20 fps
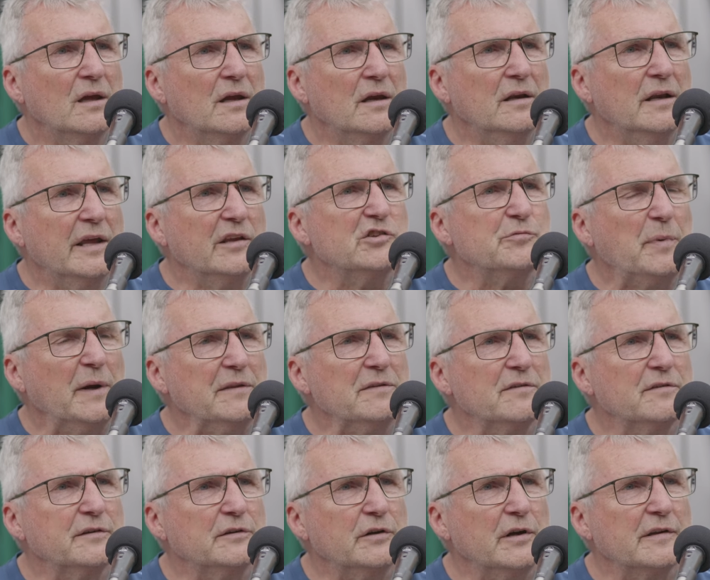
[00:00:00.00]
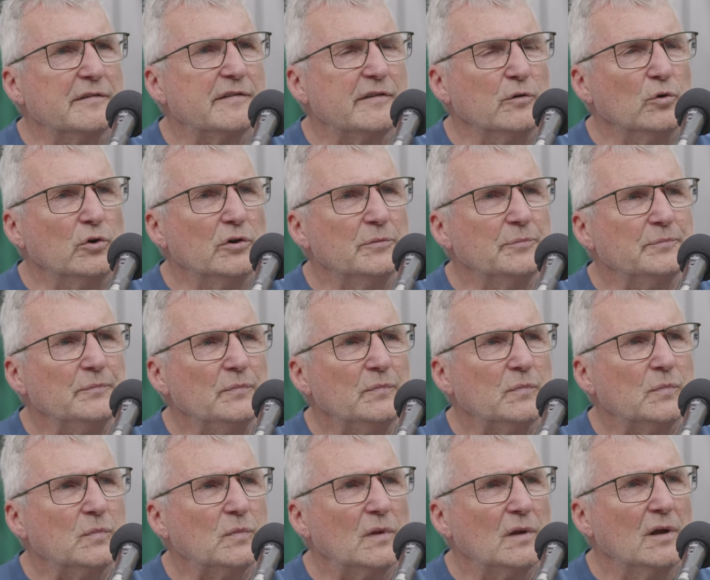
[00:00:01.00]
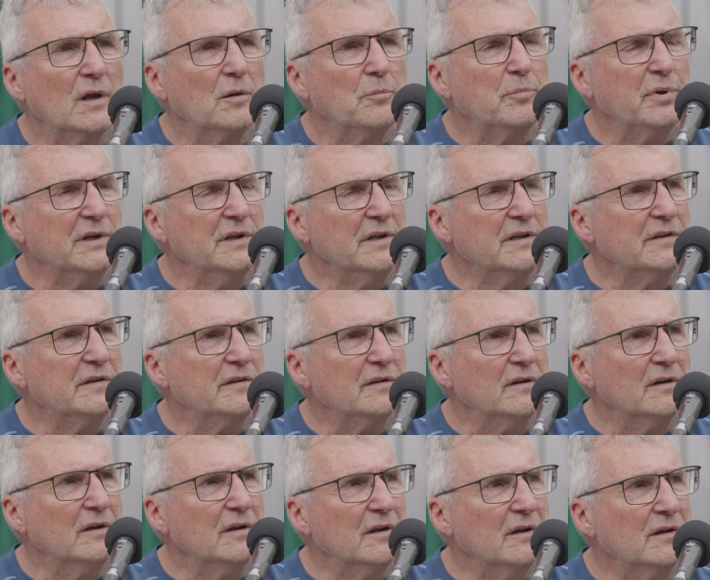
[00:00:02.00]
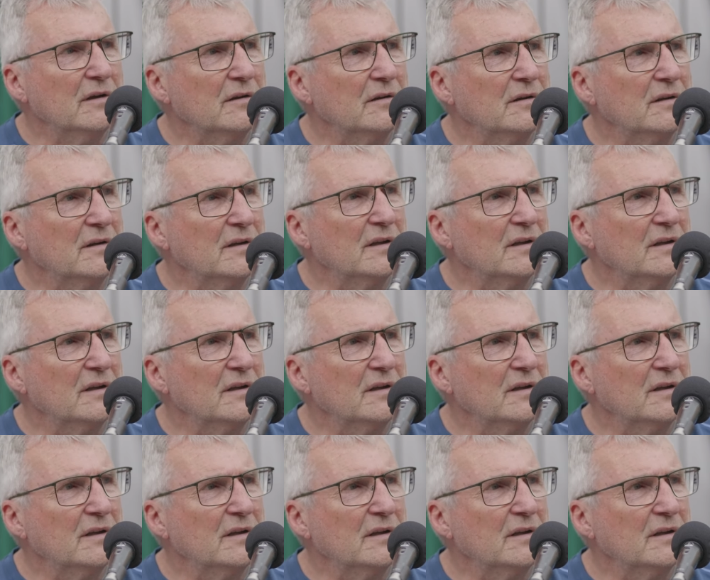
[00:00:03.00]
In einer entspannten Situation bin ich äh,